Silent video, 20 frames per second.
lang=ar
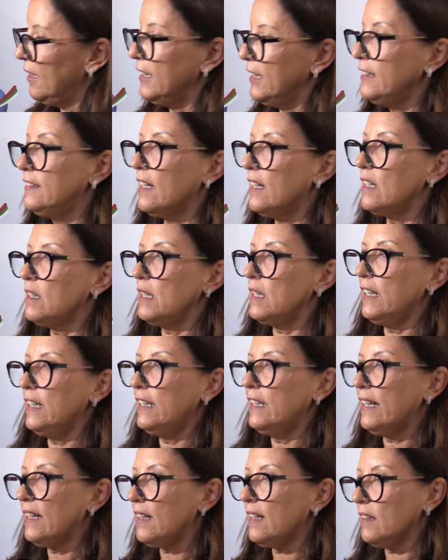اذا
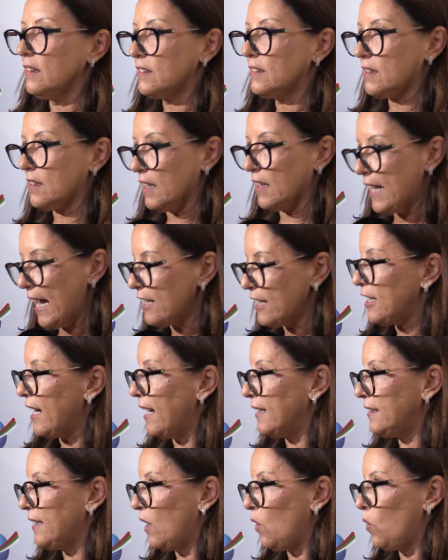الى
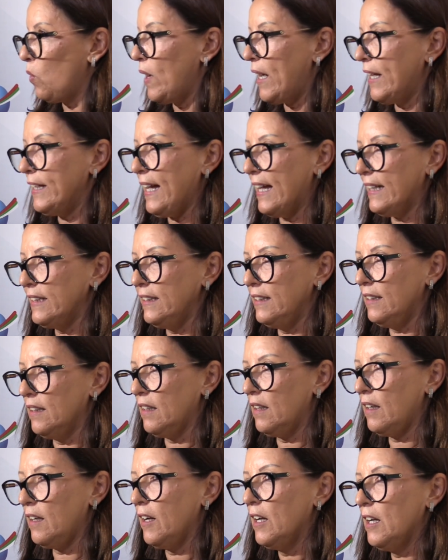هذا هو
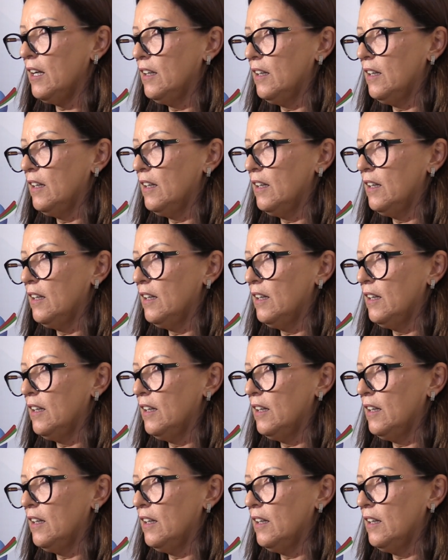يعني